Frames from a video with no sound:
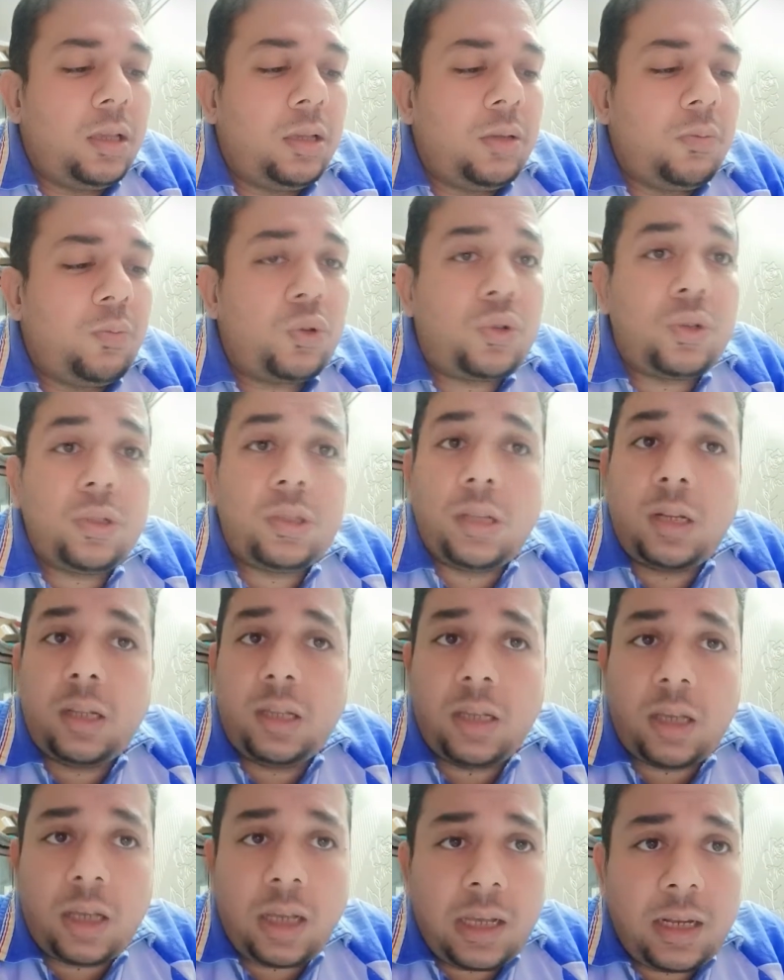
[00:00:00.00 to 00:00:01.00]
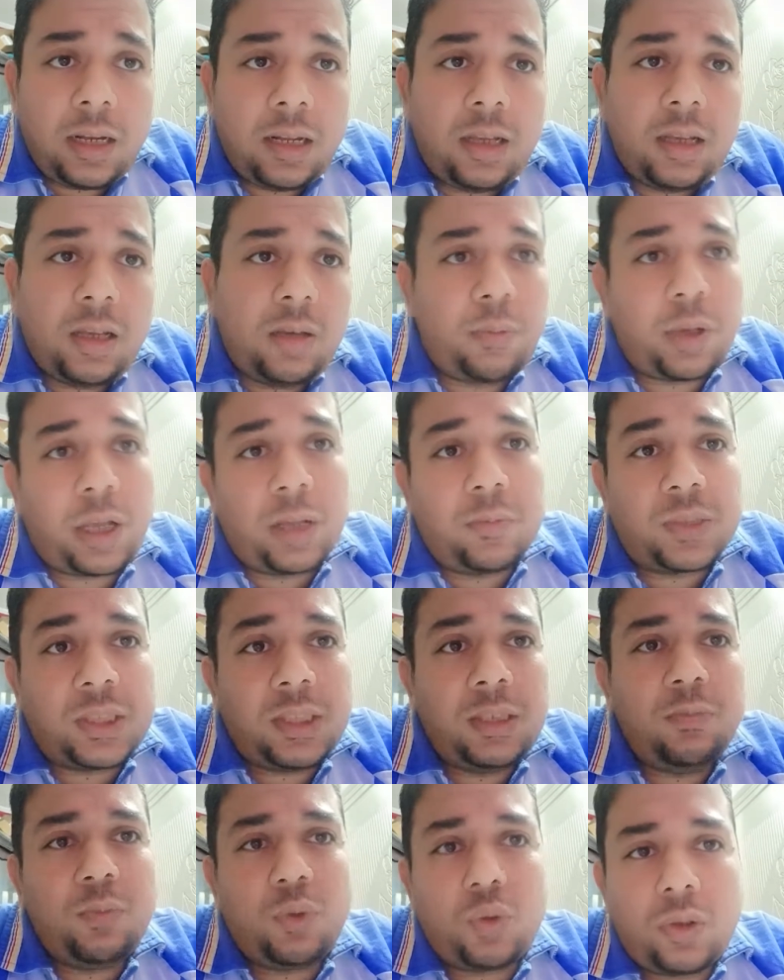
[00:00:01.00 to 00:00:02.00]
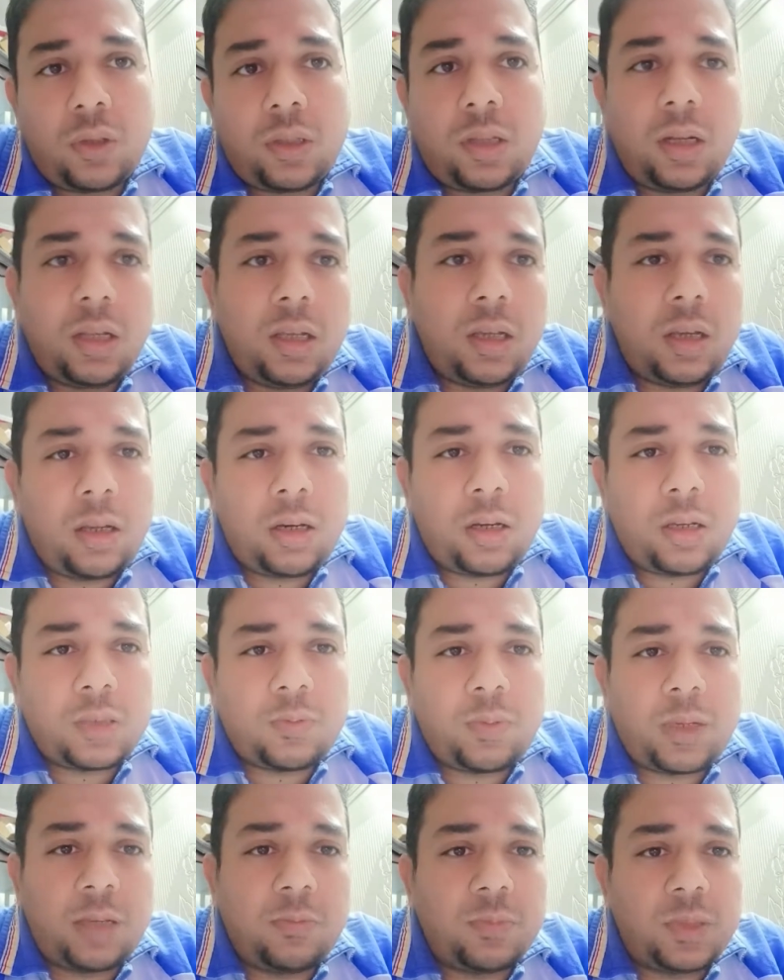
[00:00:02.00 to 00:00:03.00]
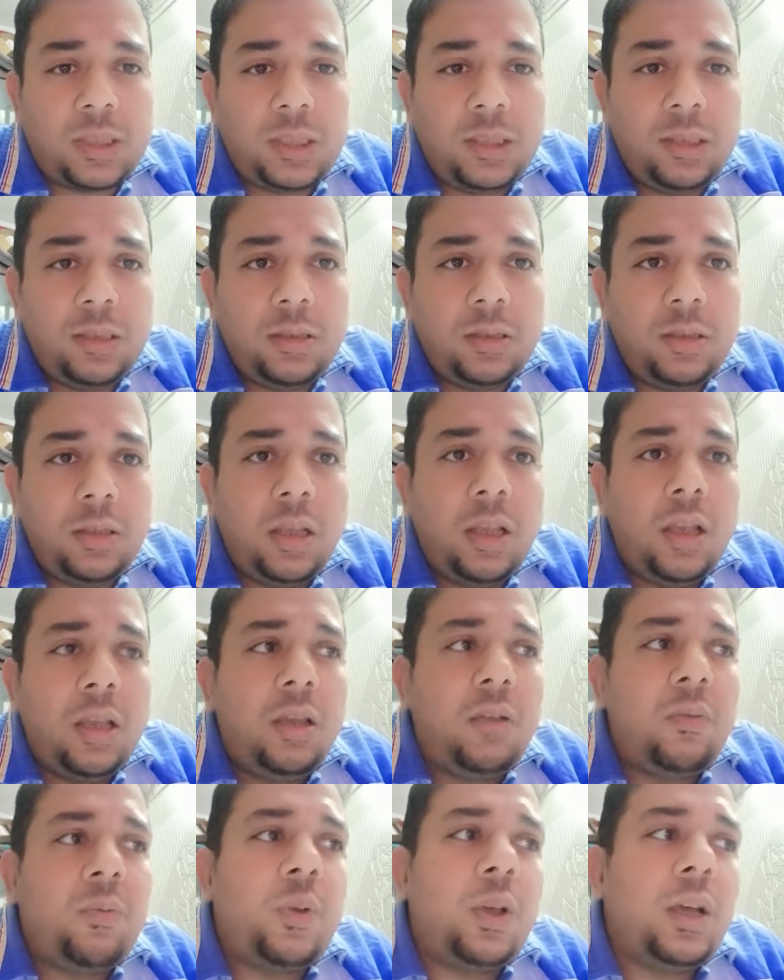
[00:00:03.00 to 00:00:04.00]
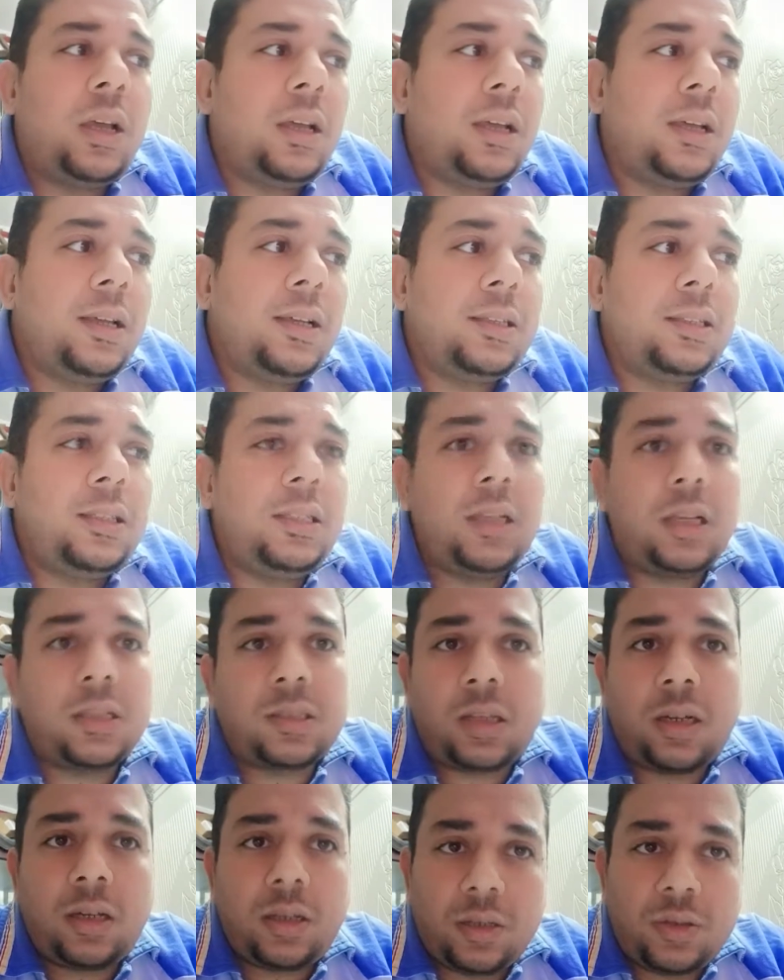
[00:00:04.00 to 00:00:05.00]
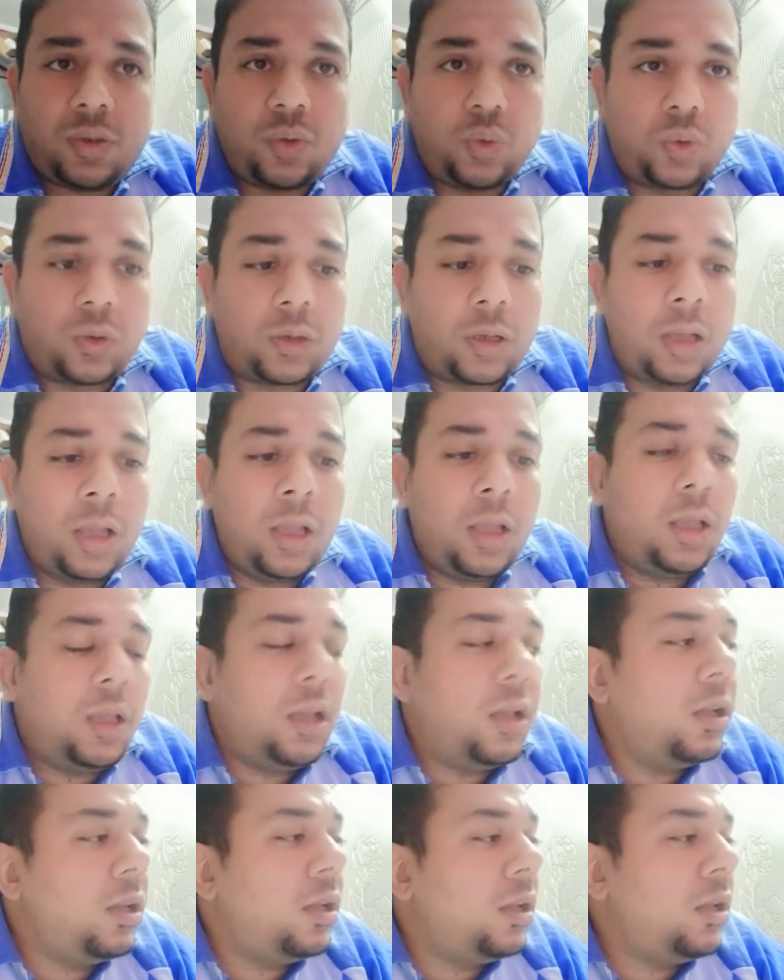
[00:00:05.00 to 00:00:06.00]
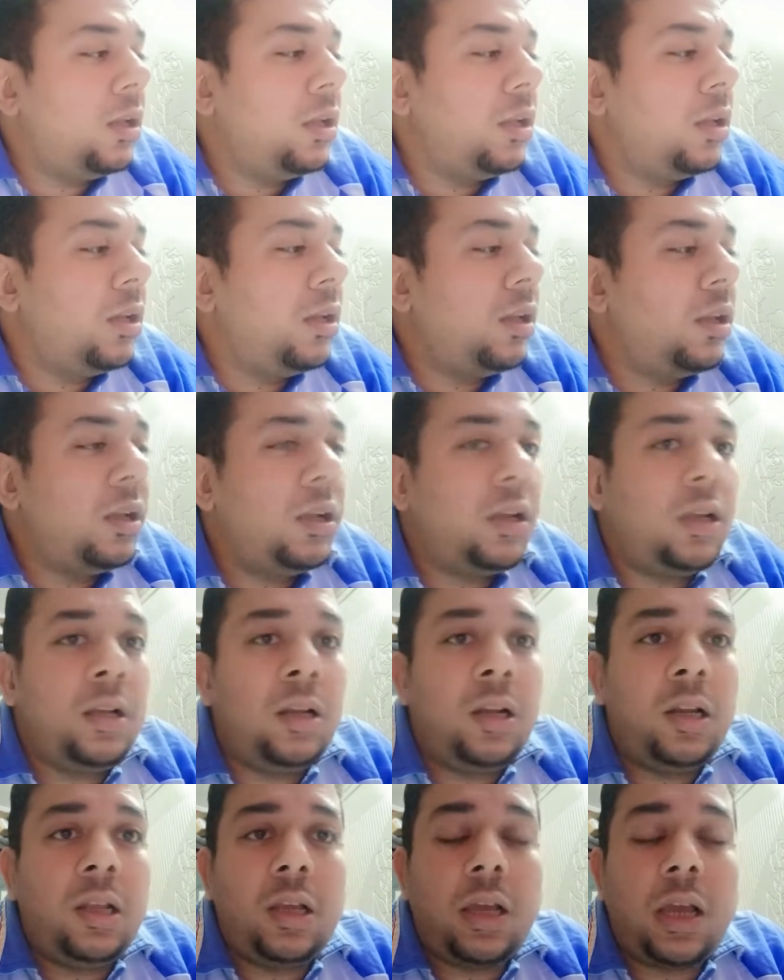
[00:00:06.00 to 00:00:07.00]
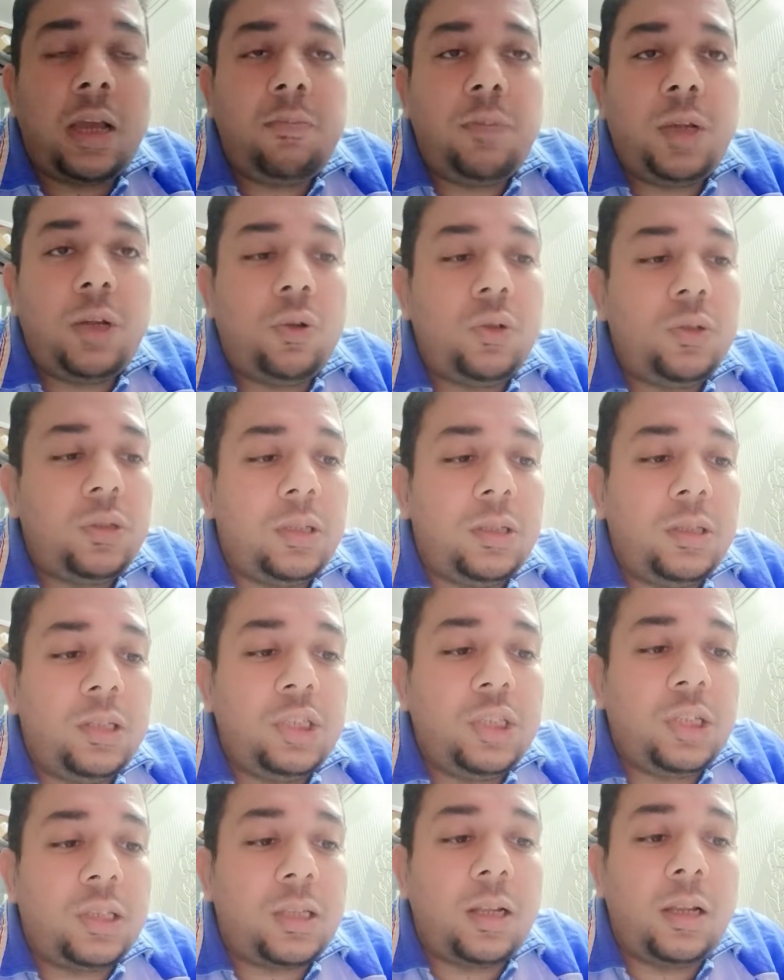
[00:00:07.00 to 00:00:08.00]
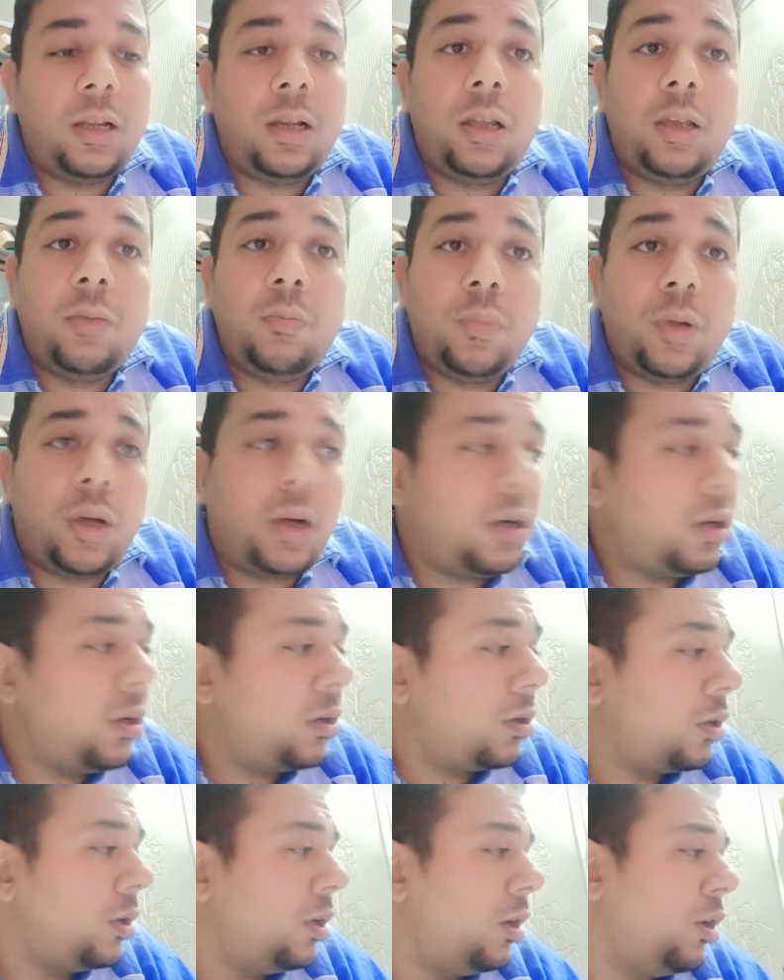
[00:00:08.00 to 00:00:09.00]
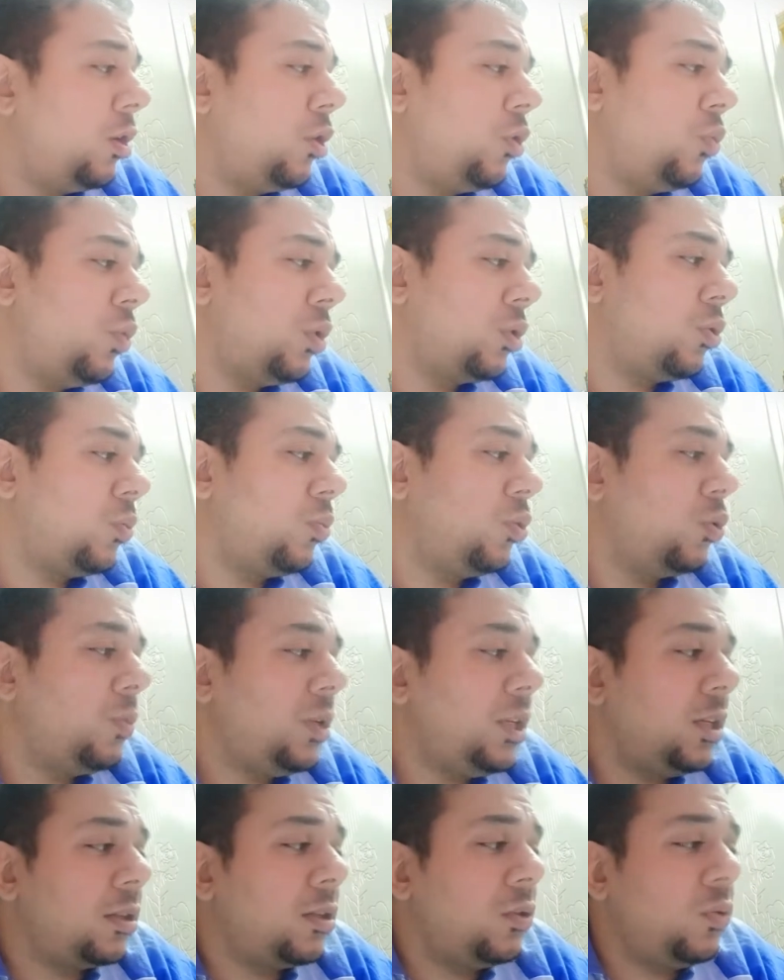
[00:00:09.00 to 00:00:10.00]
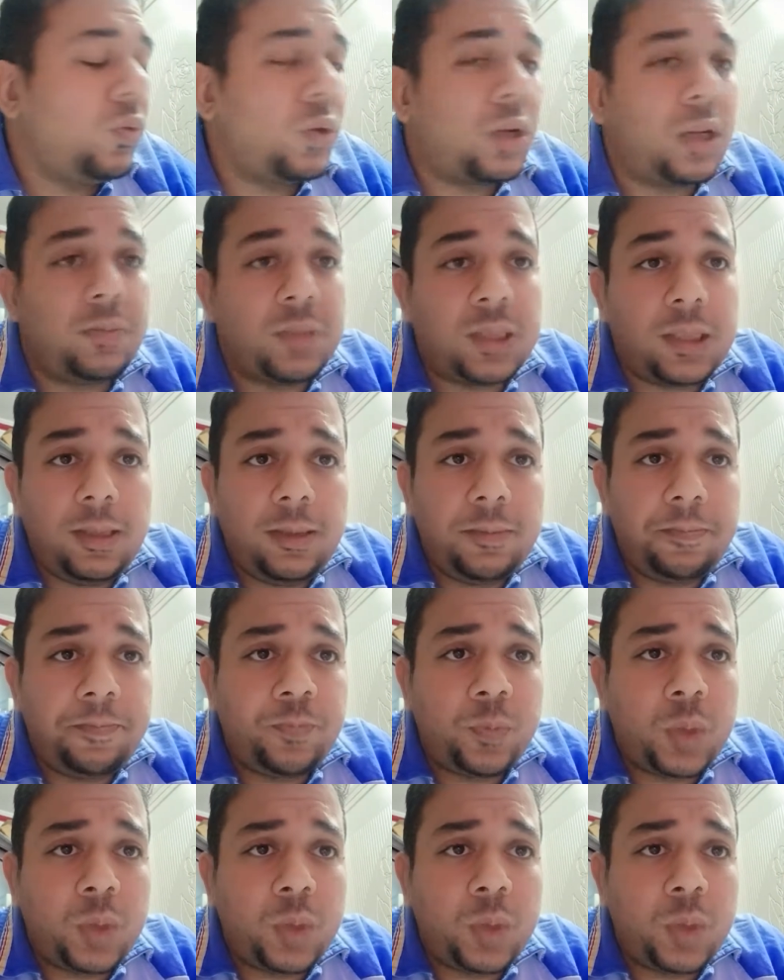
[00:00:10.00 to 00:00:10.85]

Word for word: ممكن تلاقيه اغلى ب 50 ممكن تلاقيه ارخص ب 50 فدي اسعار سوق اما الهوت ديجيتال الام ار اللي هو 852